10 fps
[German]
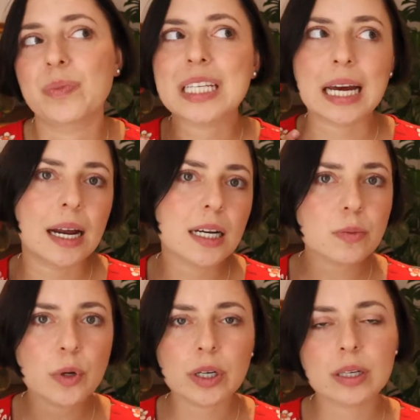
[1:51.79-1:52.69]
Es kann
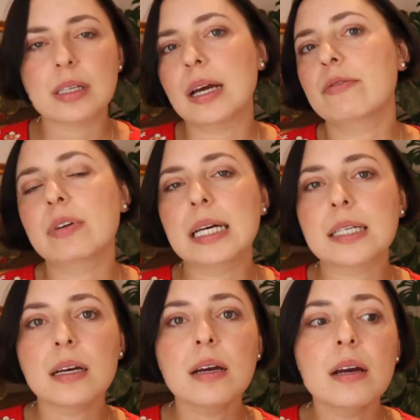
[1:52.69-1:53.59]
alles Mögliche sein.
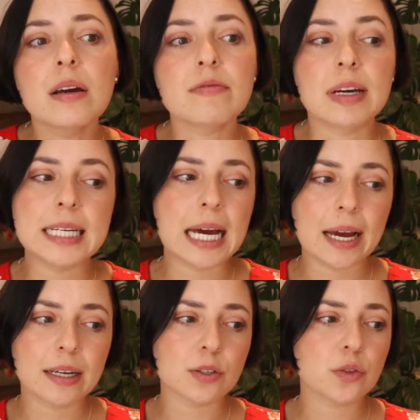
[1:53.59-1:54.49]
Vielleicht fällt dir
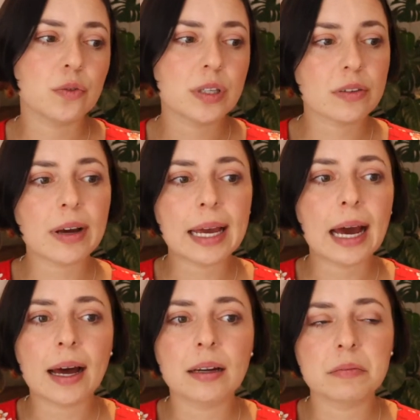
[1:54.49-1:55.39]
ein, dass du vor zwei
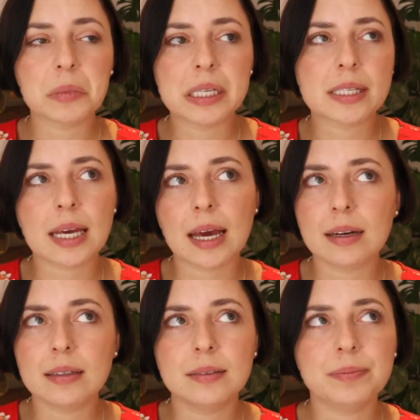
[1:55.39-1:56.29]
Jahren ganz
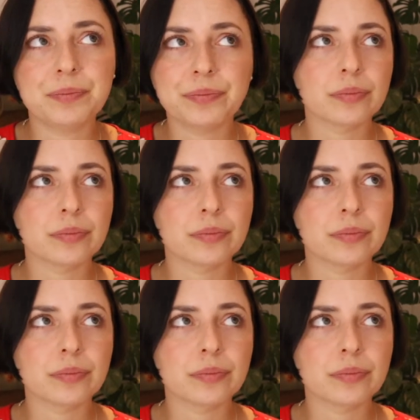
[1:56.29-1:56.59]
gerne